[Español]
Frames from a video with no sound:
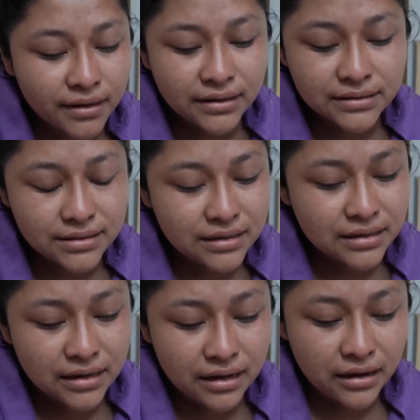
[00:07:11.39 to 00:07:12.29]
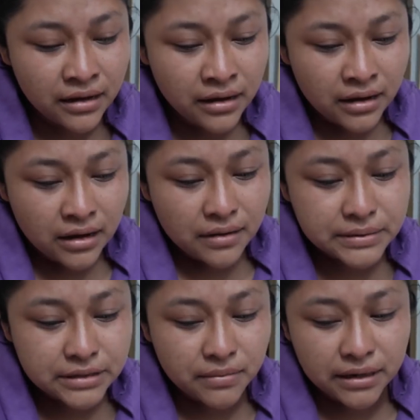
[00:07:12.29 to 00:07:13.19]
Ese día
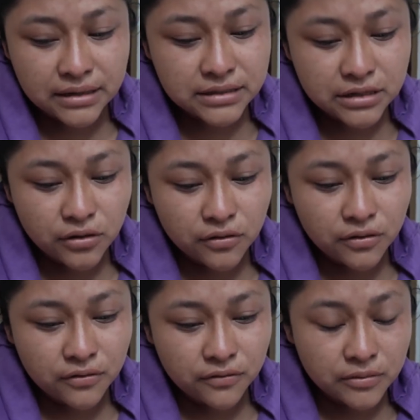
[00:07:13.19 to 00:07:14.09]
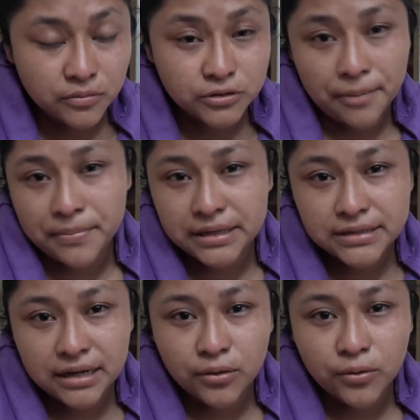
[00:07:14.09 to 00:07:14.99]
mis hermanas y yo fuimos a
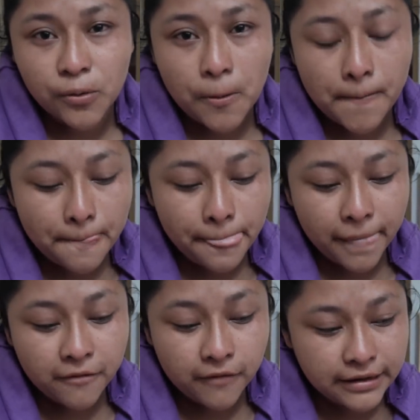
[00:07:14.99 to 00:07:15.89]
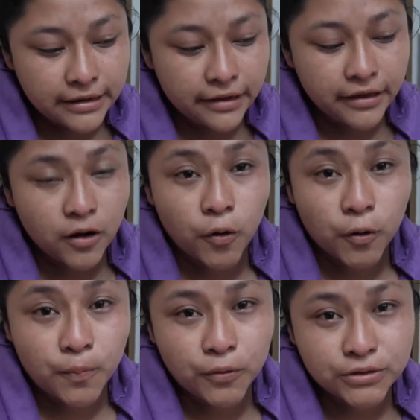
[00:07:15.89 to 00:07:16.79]
misa aún, fue el día del
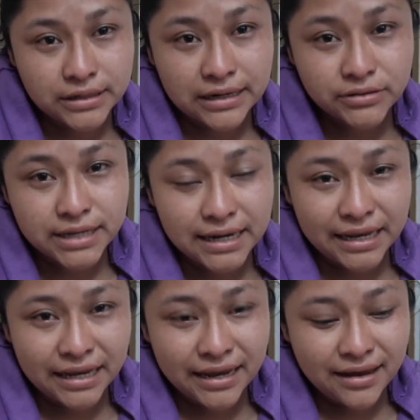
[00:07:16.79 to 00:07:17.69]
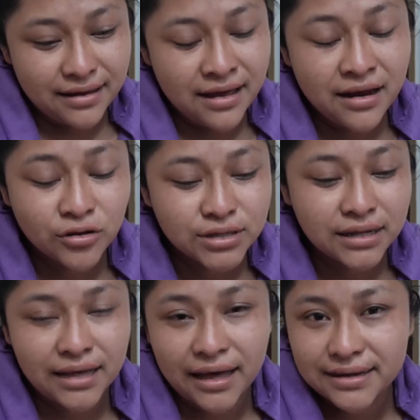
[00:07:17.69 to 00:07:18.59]
corpus en nuestra aldea, los
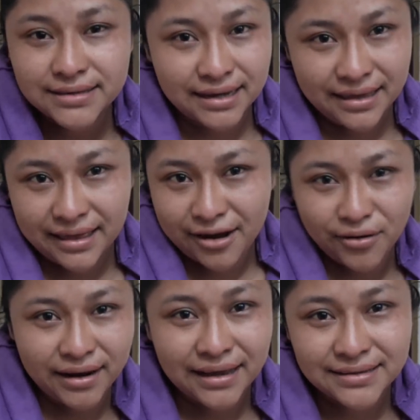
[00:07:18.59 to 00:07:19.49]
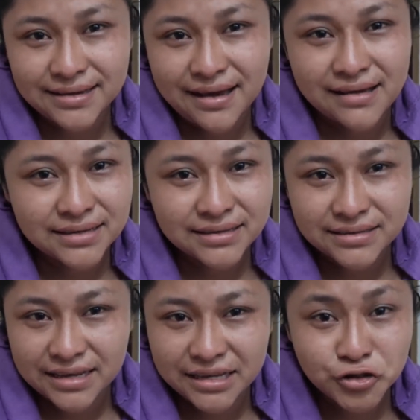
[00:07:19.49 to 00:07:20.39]
altares se quedaron en las casas
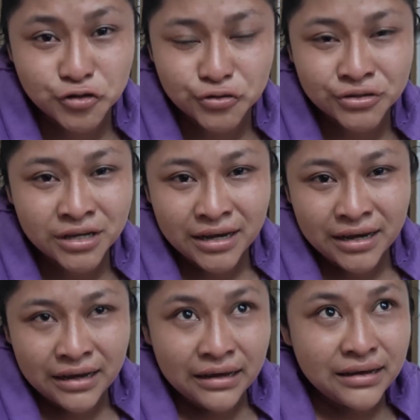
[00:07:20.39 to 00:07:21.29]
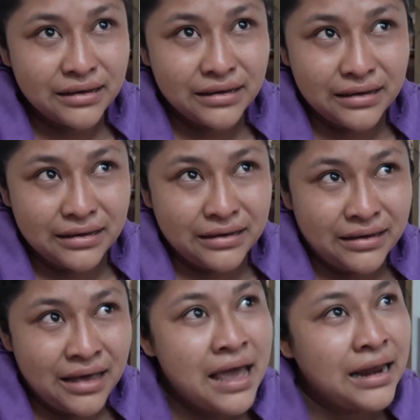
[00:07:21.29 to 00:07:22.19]
hechos.
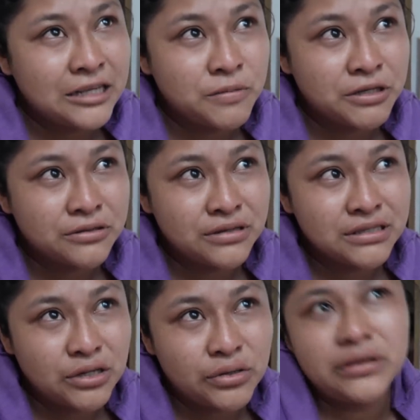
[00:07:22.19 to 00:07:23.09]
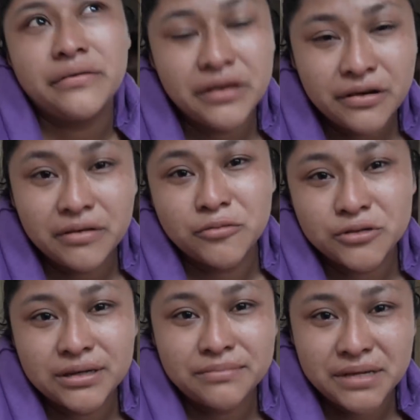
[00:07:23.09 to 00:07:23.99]
Eh, las personas que todavía
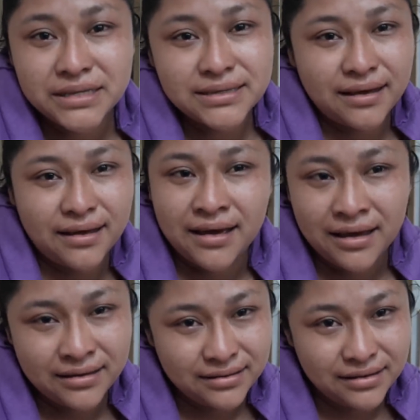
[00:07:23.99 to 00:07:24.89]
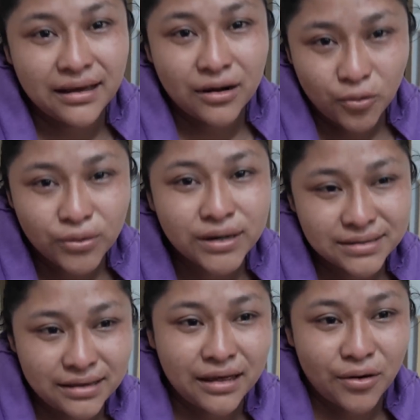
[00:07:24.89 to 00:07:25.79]
vimos en misa algunas
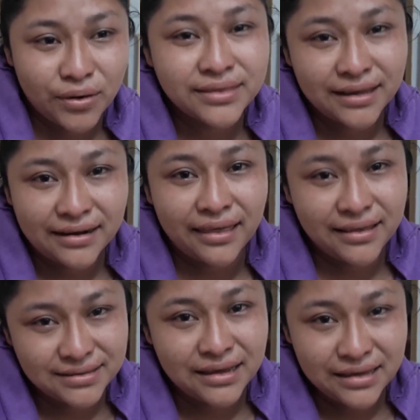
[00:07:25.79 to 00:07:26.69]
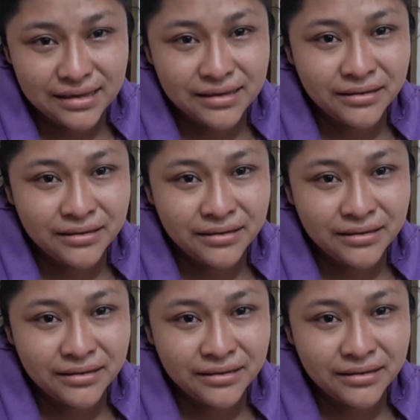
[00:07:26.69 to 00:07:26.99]
quedaron enterradas ahí.